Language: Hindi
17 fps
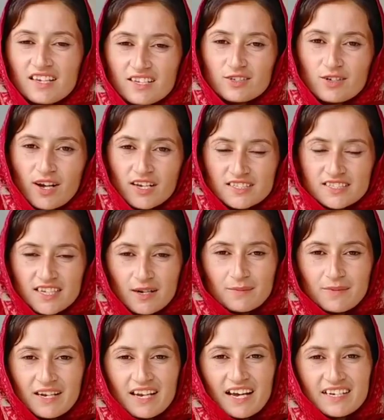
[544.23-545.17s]
जहाँ से
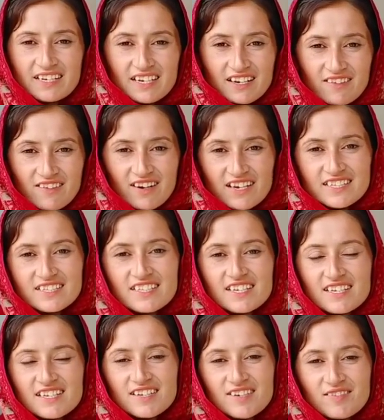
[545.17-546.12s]
हमने लाइट लगवाई
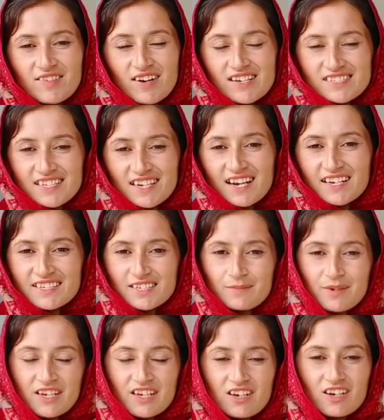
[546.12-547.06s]
थी वहाँ से लाइट
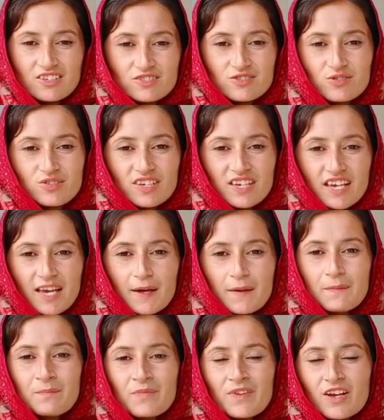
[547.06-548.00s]
हमारी कट चुकी है
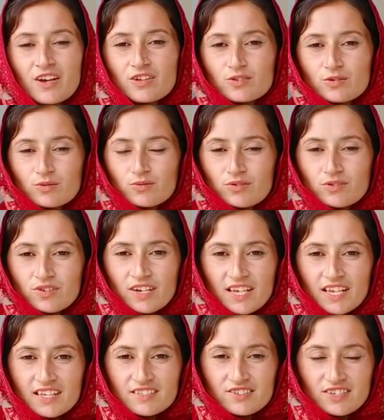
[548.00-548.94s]
तो
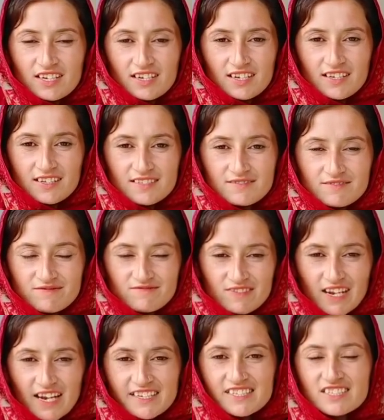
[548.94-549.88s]
उन्होंने जो है ना
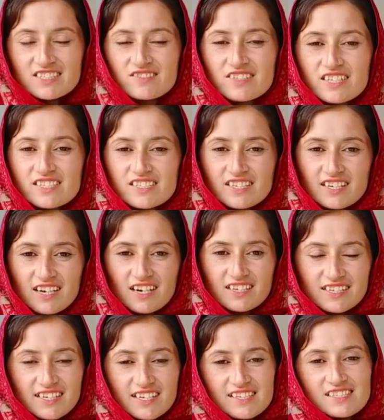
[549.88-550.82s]
लाइट किस वजह से
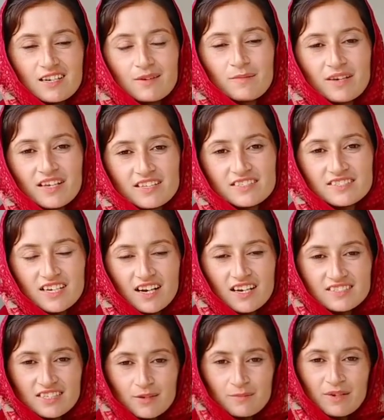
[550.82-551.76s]
काटी है असल में
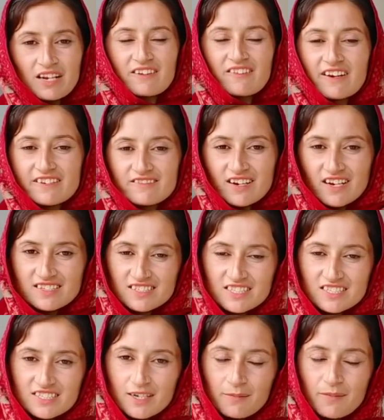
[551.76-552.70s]
जहाँ से हमने लगवाई वहाँ
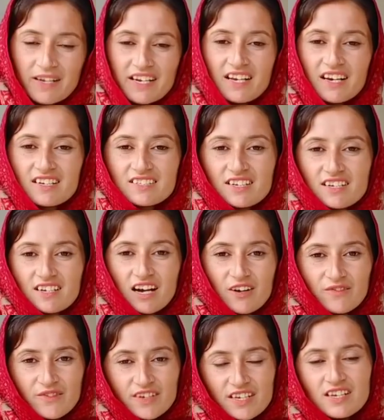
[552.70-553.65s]
से हमारे घर तक
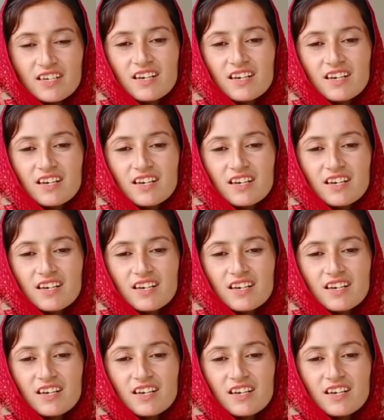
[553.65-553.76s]
काफ़ी